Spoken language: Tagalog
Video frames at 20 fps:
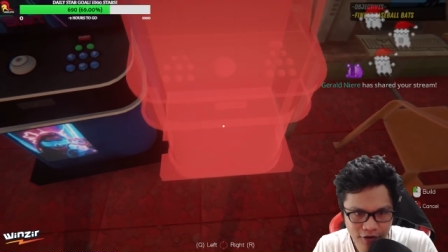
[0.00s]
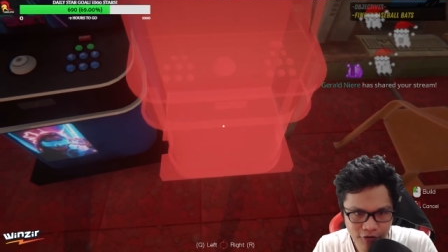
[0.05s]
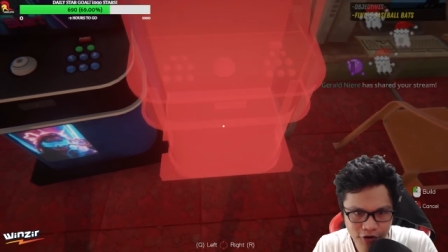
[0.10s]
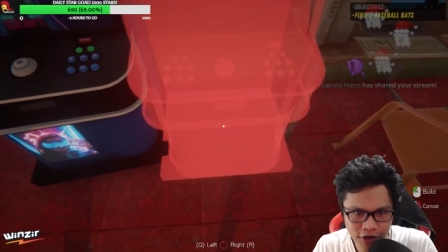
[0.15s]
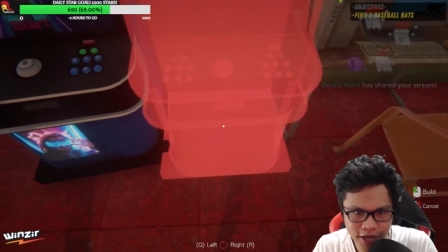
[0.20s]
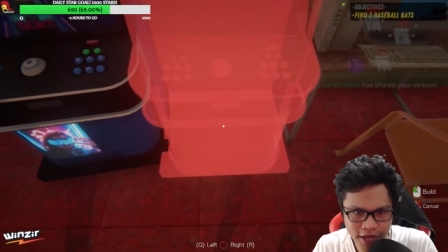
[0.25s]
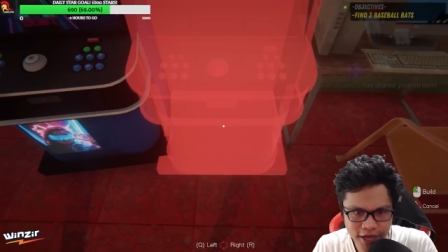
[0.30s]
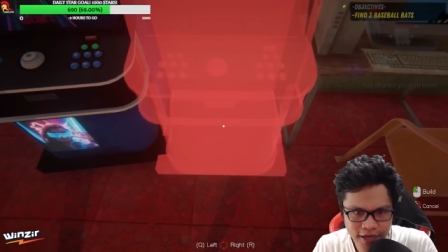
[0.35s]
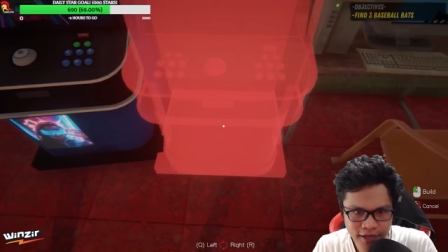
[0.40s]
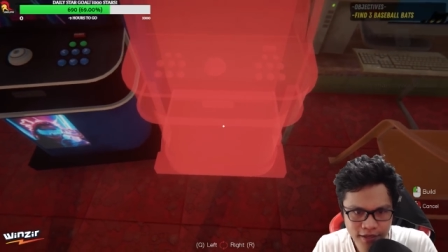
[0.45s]

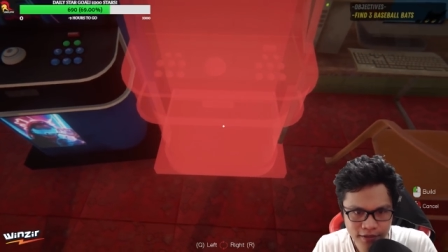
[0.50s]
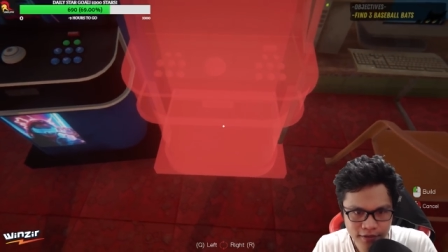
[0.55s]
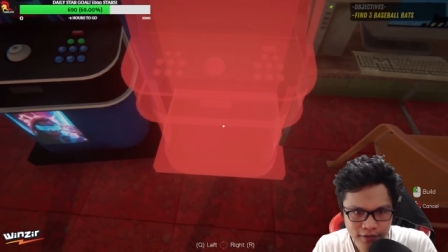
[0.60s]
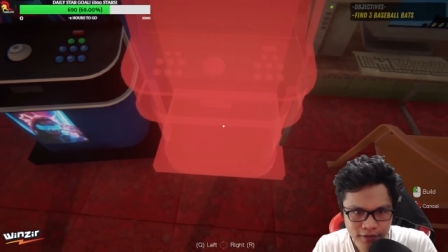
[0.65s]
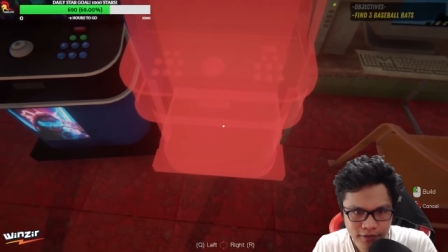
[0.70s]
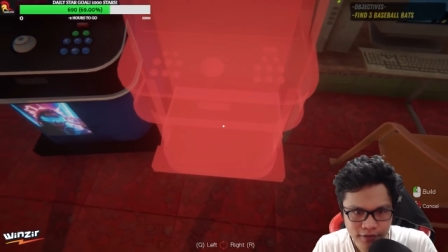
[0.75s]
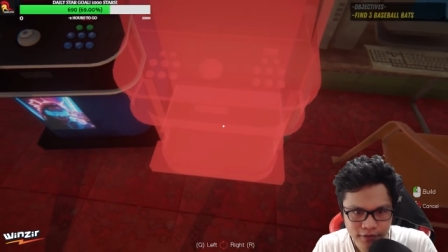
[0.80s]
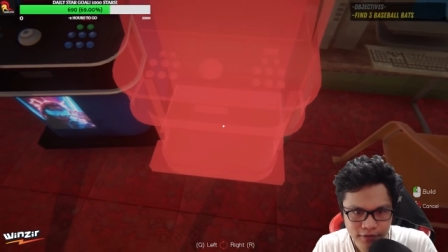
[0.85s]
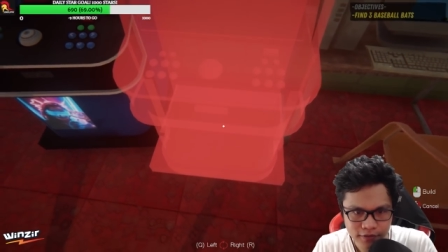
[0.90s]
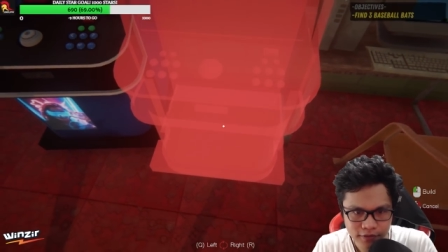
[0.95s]
Oy!
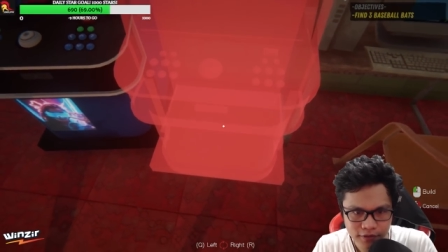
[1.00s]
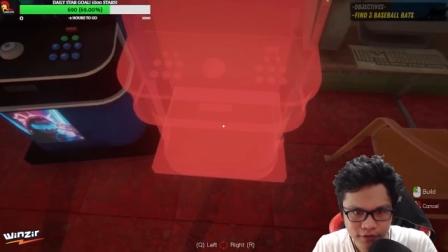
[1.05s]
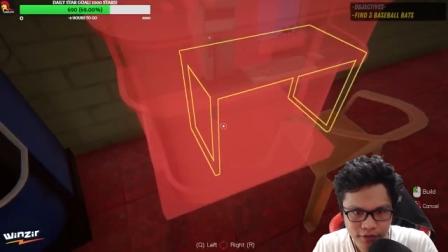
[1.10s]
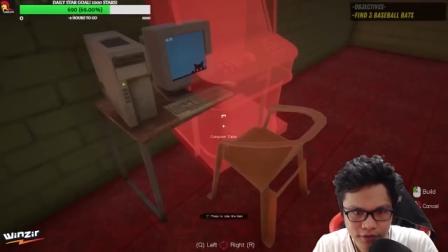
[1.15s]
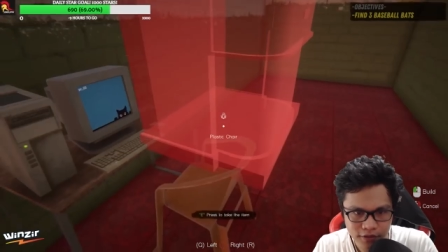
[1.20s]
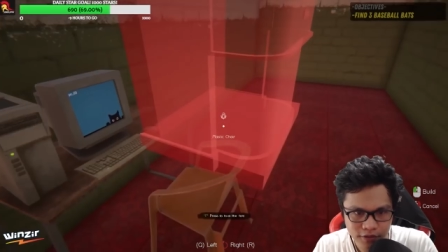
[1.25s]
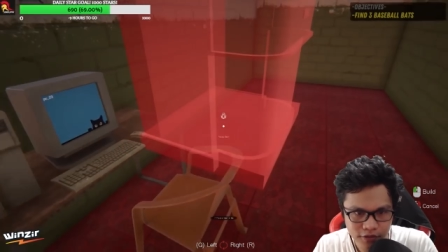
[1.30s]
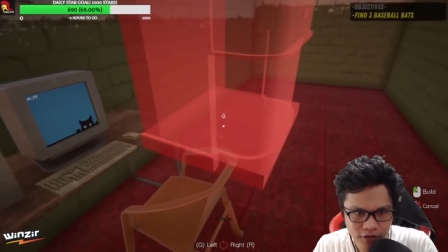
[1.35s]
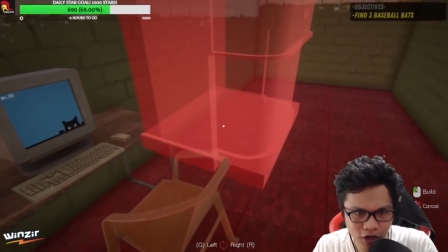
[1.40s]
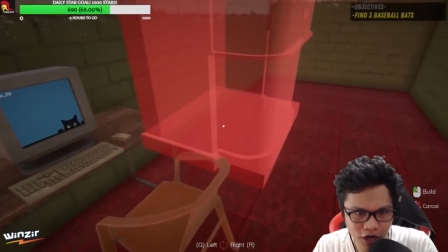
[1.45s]

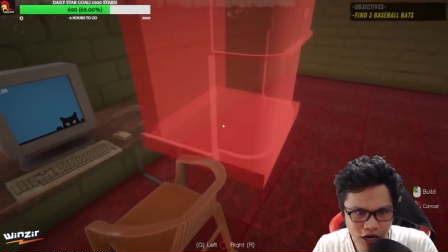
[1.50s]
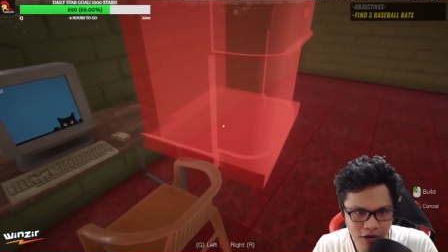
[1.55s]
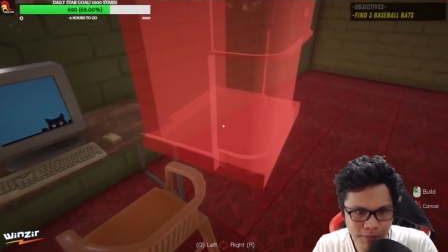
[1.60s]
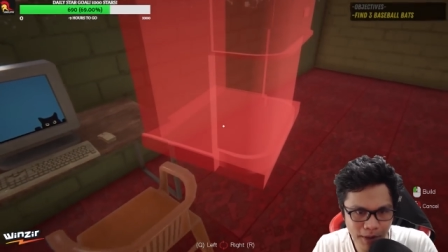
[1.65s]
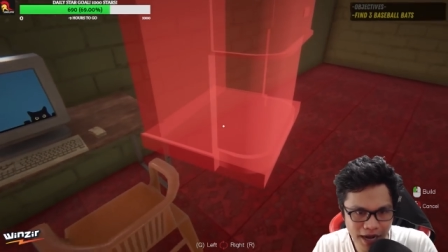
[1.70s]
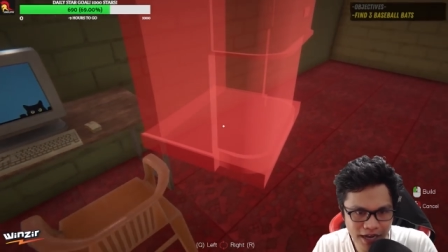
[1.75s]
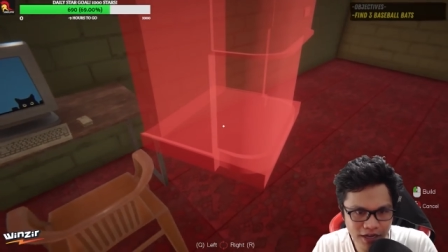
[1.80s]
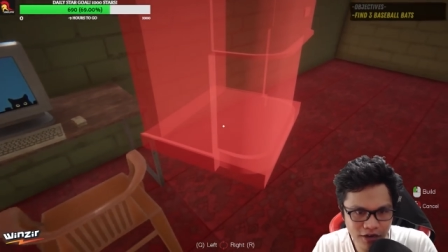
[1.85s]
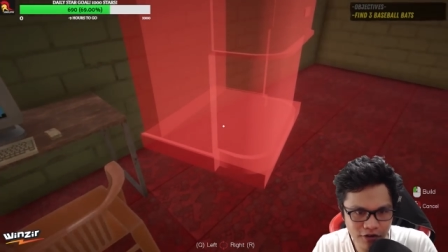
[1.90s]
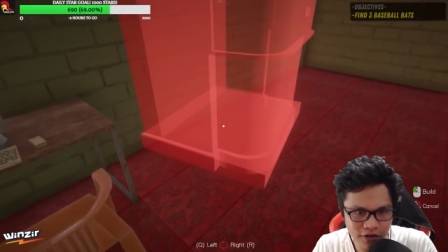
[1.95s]
call
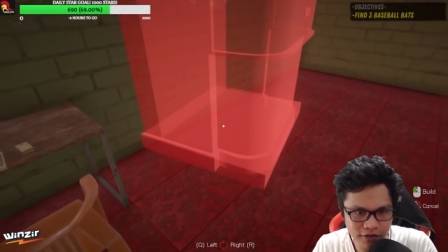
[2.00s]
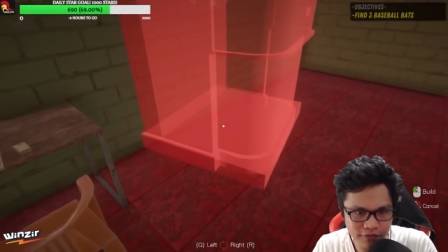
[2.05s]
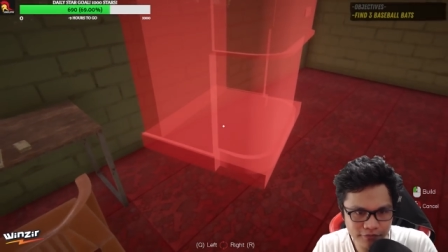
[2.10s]
bago.